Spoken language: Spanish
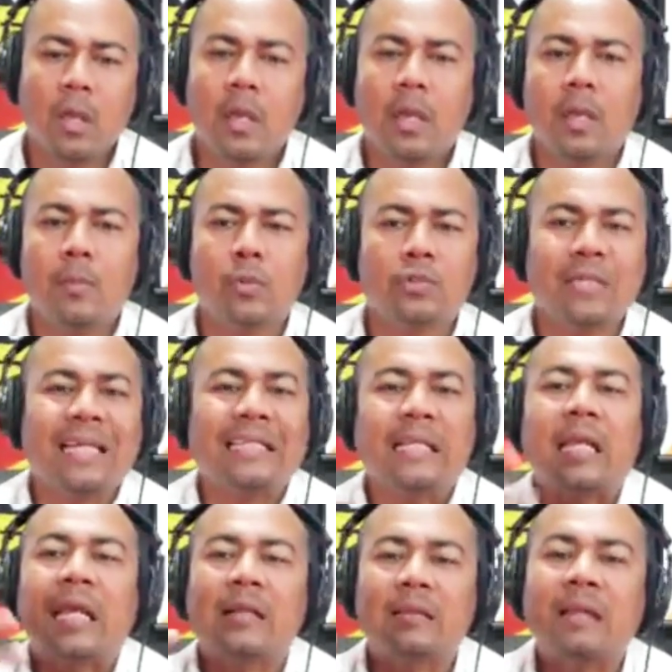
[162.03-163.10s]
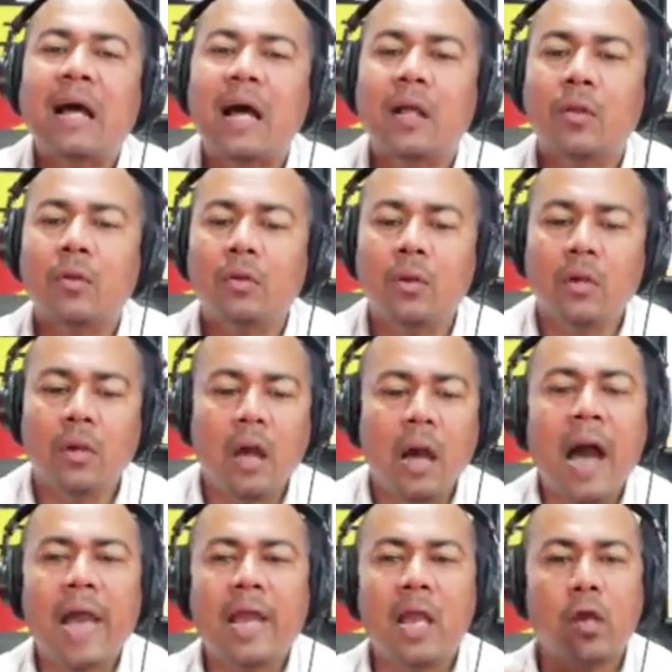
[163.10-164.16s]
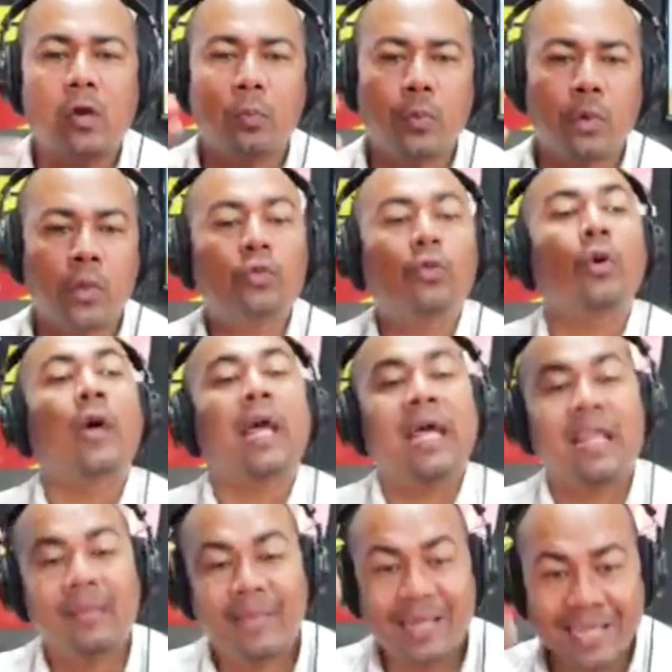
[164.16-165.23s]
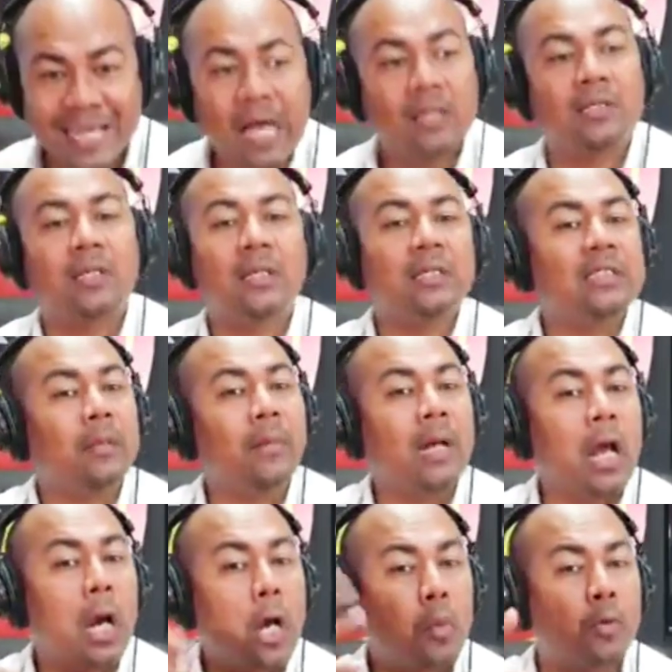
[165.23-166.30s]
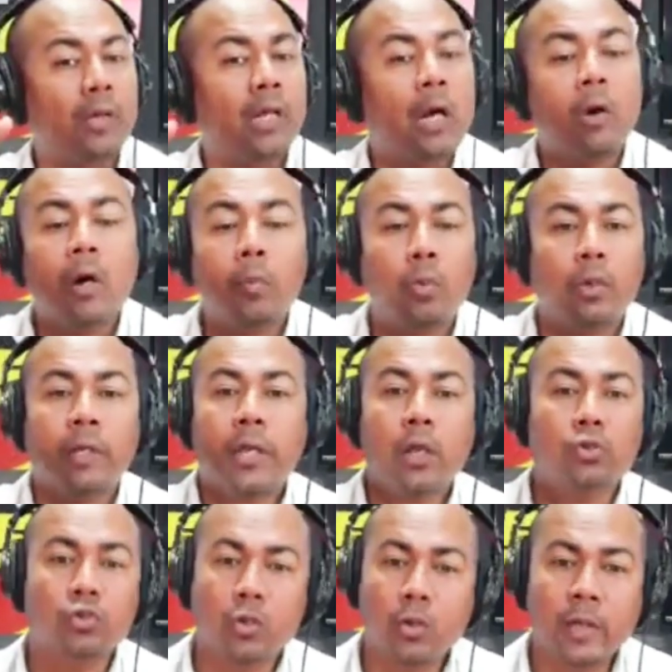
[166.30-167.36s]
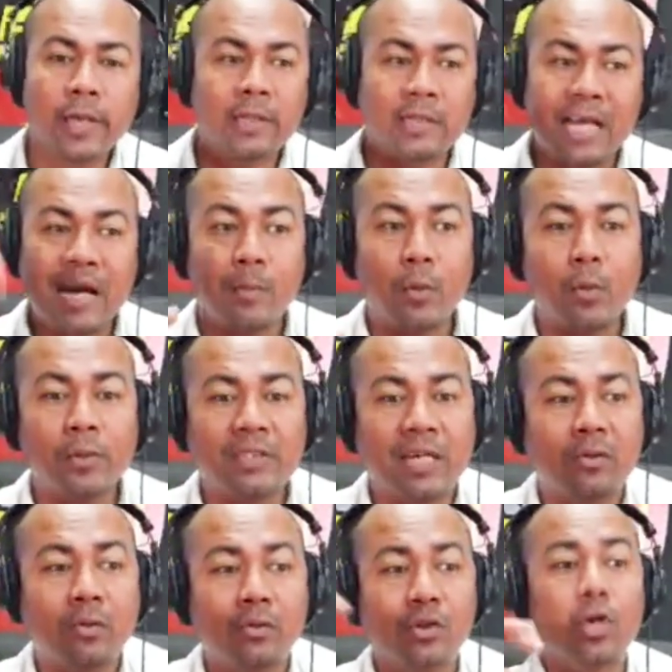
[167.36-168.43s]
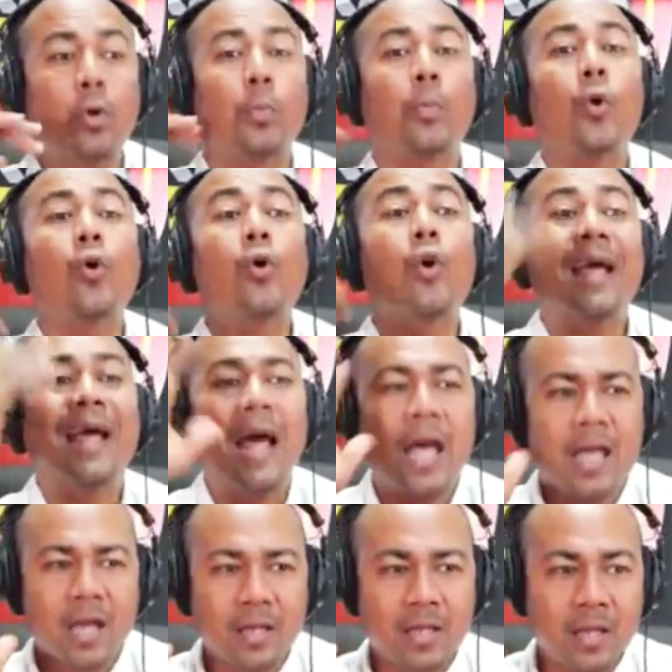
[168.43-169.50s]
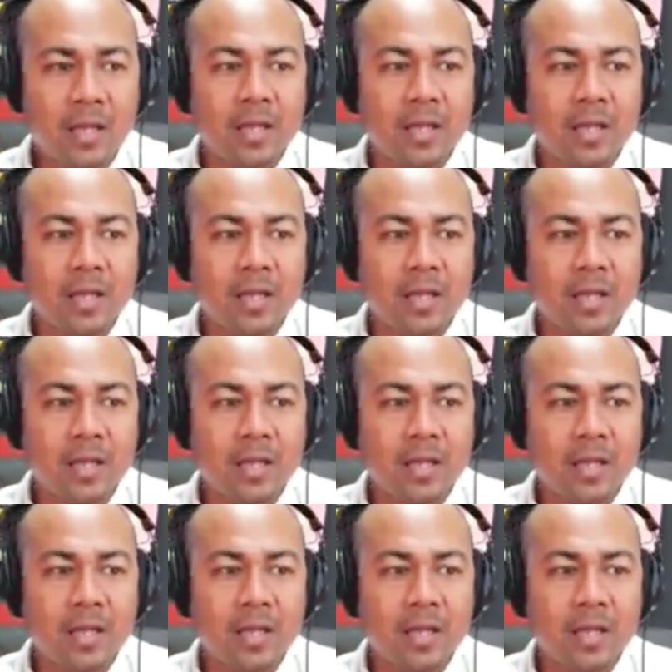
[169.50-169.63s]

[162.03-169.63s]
hemos etiquetado al aeropuerto que debería ser de Samaná como de Nagua porque ellos son los que están aprovechando de lo poco que hay ahí.